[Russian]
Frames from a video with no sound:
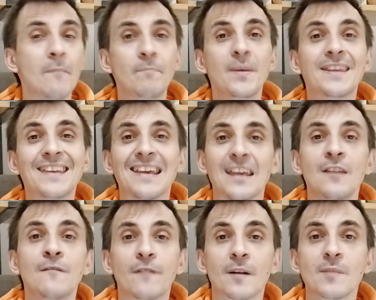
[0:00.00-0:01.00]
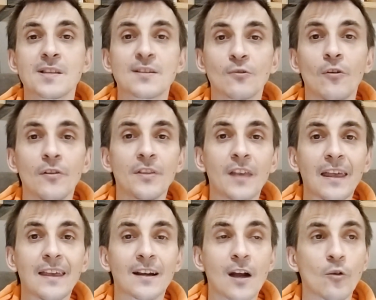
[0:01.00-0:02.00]
э, на пике
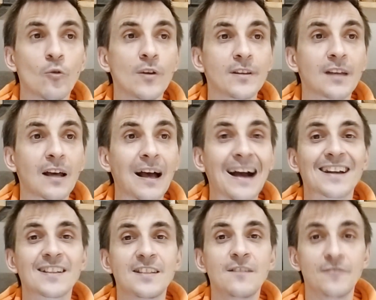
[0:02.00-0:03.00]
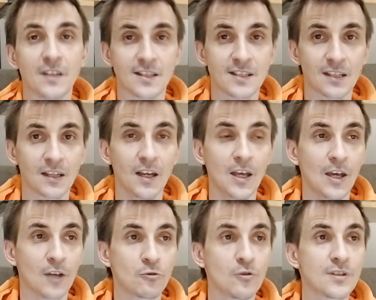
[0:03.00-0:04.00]
информационной какой-то активности.
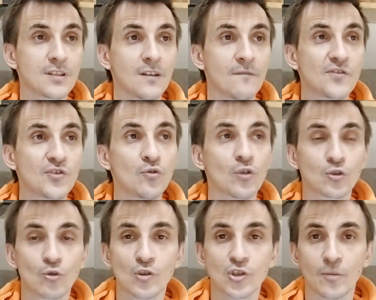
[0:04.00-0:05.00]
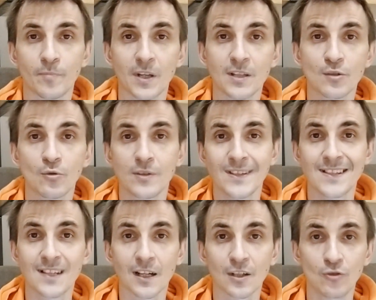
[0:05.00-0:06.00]
То есть все то, что
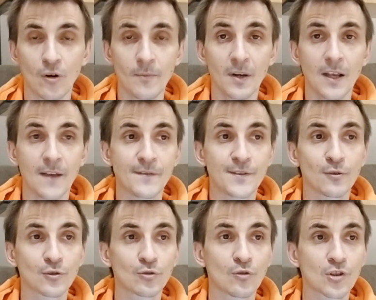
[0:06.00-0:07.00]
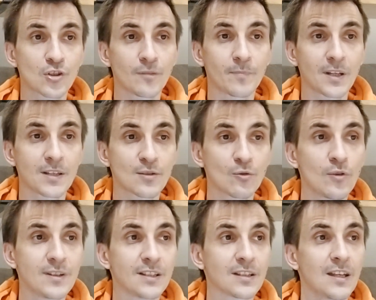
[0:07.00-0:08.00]
происходит за окном, все то, что
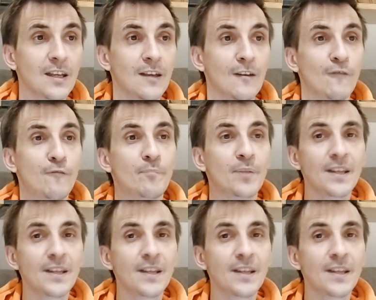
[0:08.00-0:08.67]
происходит в